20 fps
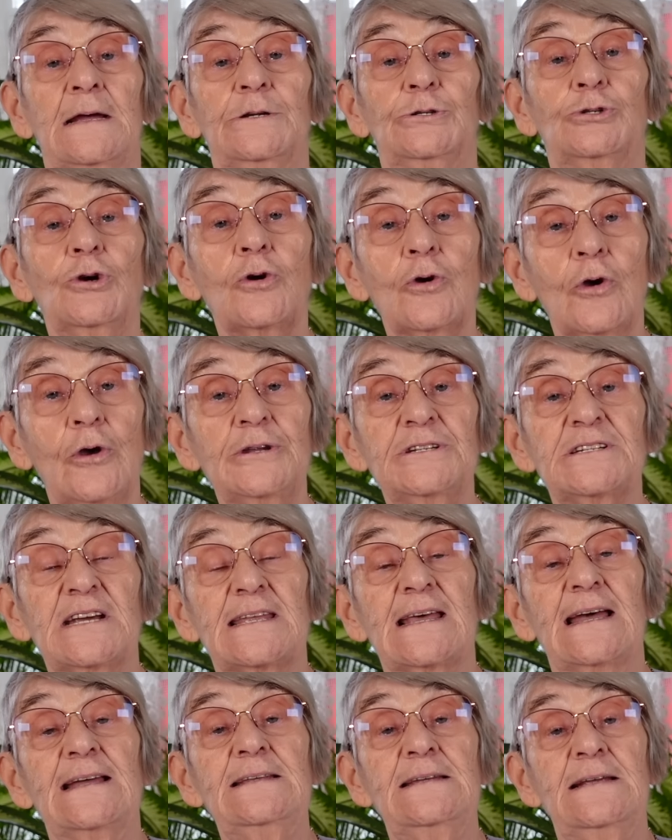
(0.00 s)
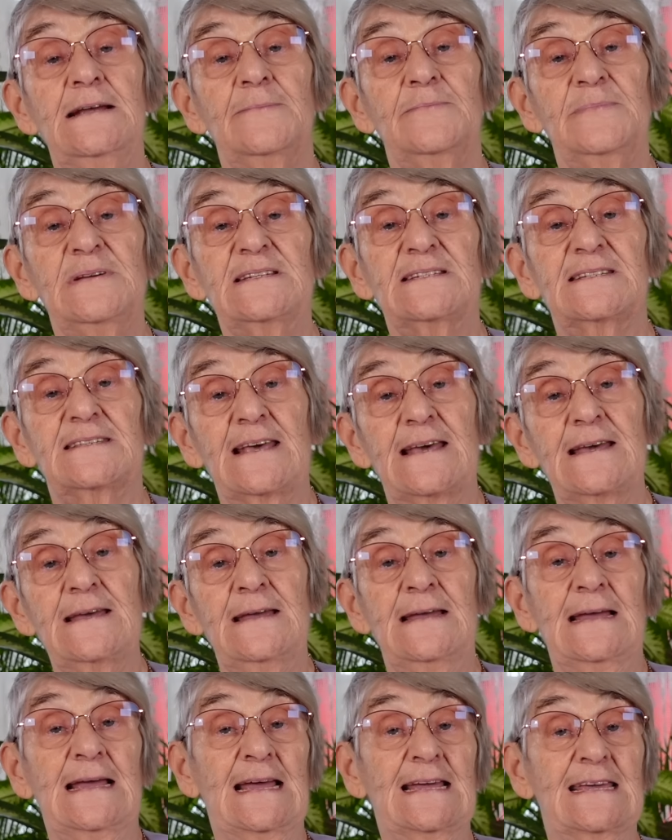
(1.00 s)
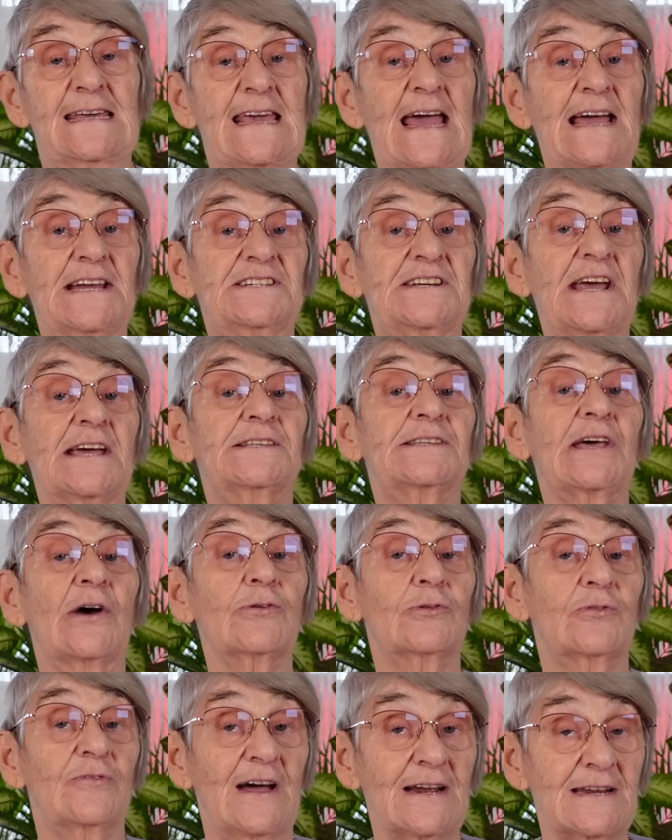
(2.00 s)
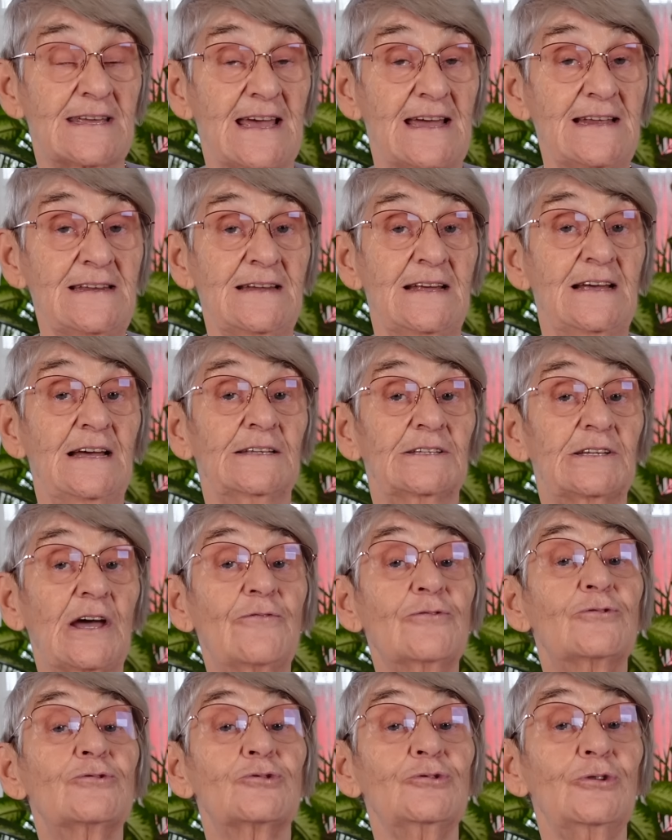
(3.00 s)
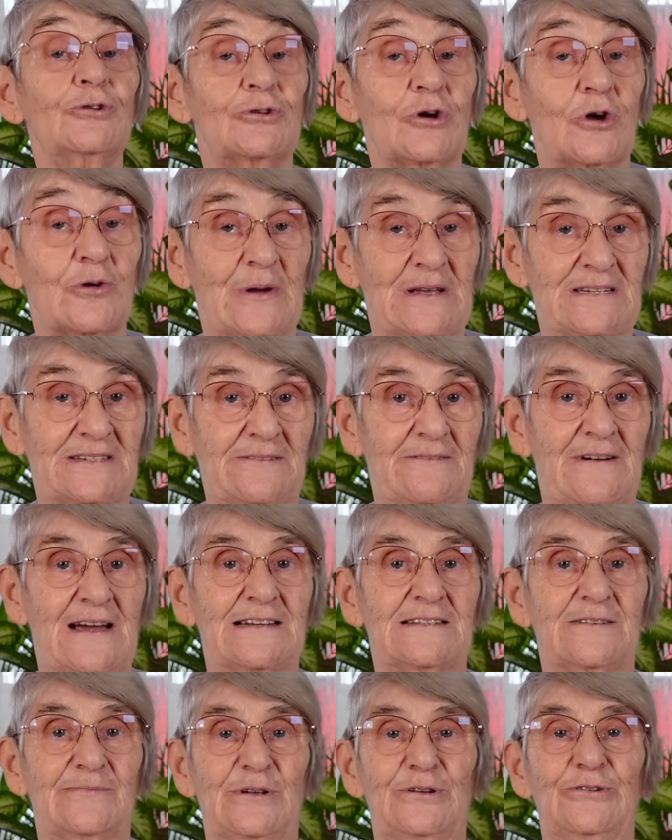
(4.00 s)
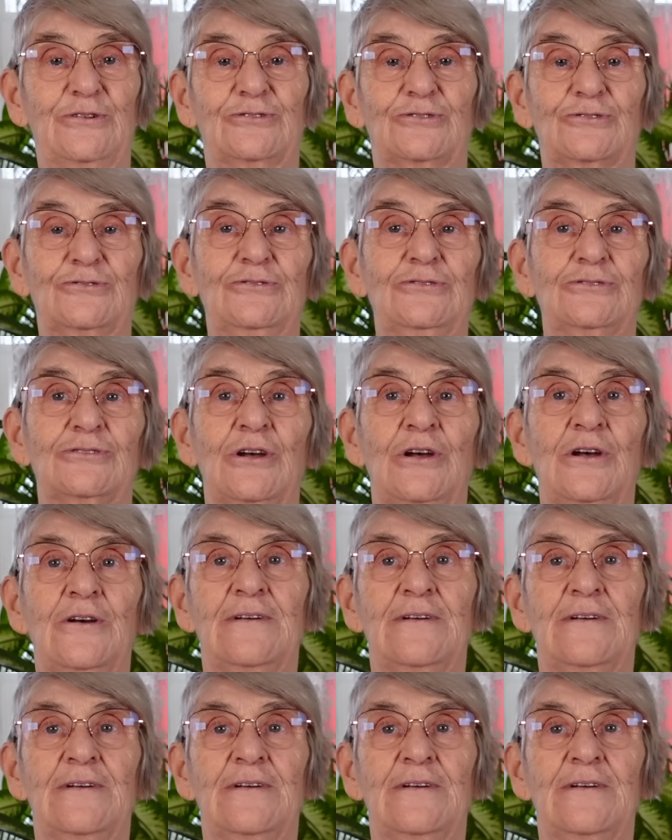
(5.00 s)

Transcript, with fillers: Çok önceden bizde gerçek tavuk varken tavuk suyu çorbası vardı biliyorsunuz.